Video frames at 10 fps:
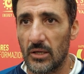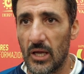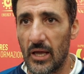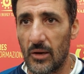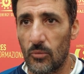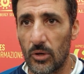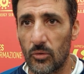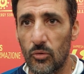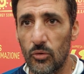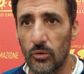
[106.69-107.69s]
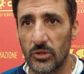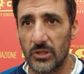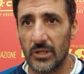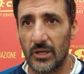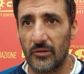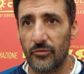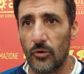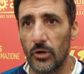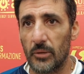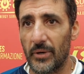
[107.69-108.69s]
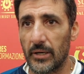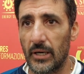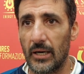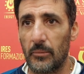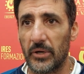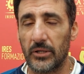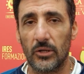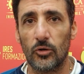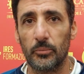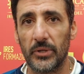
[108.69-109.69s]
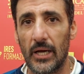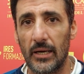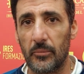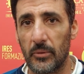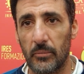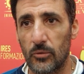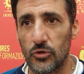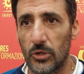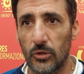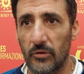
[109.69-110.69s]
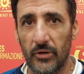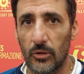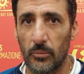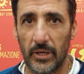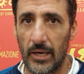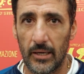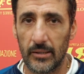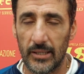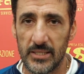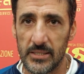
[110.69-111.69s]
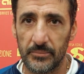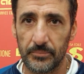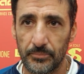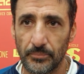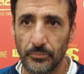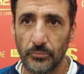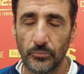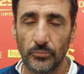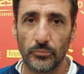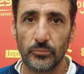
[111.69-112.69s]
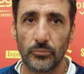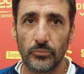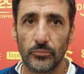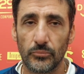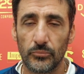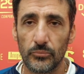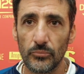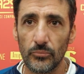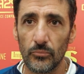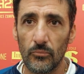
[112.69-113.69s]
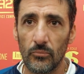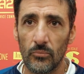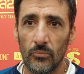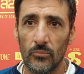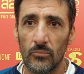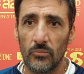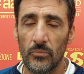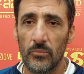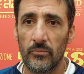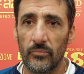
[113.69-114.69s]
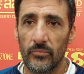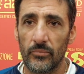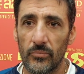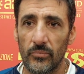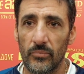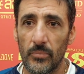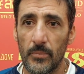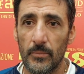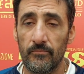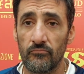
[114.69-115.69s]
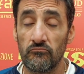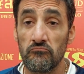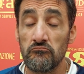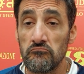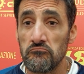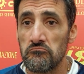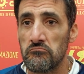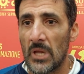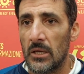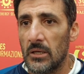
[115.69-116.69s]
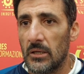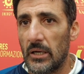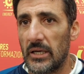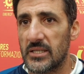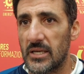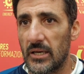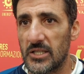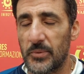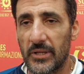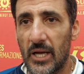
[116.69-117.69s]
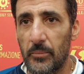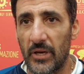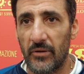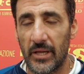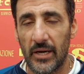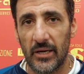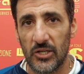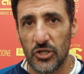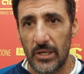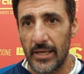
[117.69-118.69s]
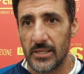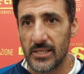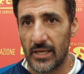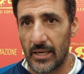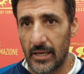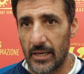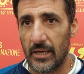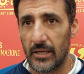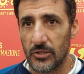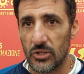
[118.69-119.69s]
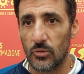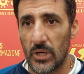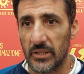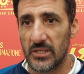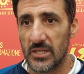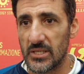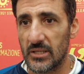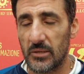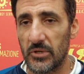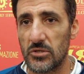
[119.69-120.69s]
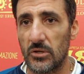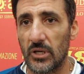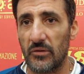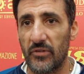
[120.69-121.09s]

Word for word: che qualcuno si tira fuori per la partita di Coppa Italia, per me è un giocatore finito per l'Agragas. Un pensiero per i tifosi bianco-azzurri oggi numerosi qui all'Inova Cara. Ragazzi, è inaspettabile vedere in eccellenza 50-60 persone che